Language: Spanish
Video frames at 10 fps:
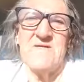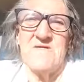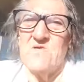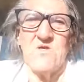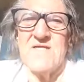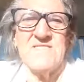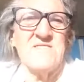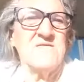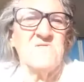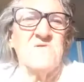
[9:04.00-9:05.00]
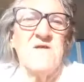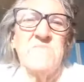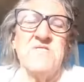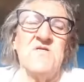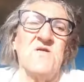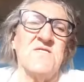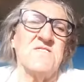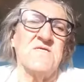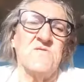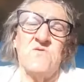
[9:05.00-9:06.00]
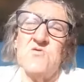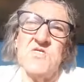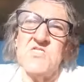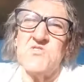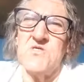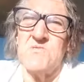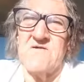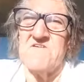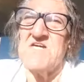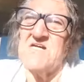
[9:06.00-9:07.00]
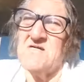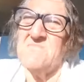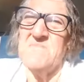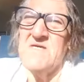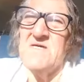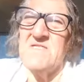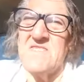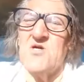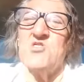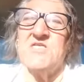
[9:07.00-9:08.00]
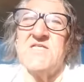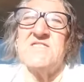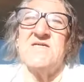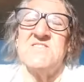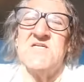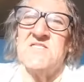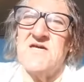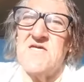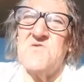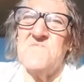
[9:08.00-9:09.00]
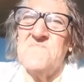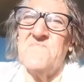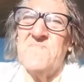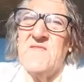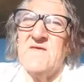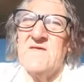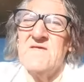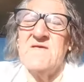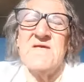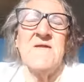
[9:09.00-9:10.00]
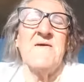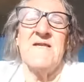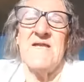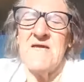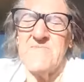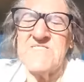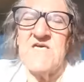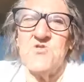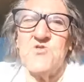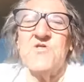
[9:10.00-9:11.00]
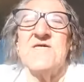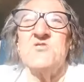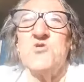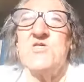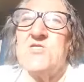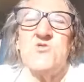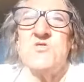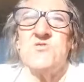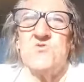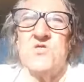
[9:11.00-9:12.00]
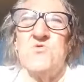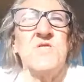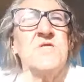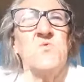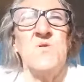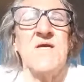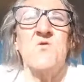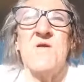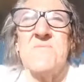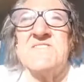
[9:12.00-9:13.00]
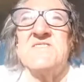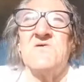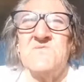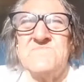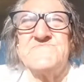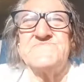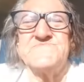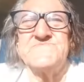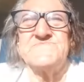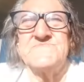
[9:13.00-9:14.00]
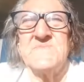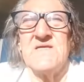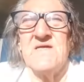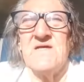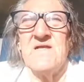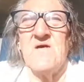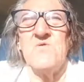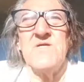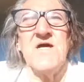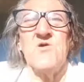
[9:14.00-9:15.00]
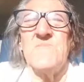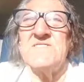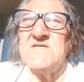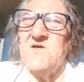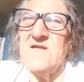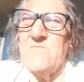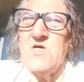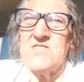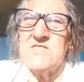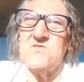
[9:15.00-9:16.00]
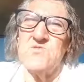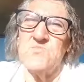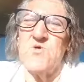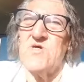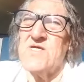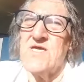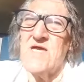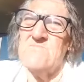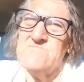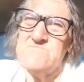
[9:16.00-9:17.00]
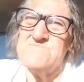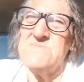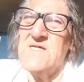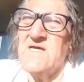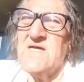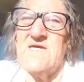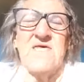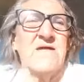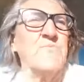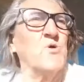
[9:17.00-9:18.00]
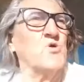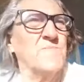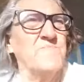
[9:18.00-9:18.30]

No la entiendo, realmente no la entiendo. Yo ya soy una vieja, tengo 77 años y las he pasado todas, todas, todas, todas. No hay ninguna que no haya pasado. La única que no he pasado es la muerte y yo supongo que ya quedará poco.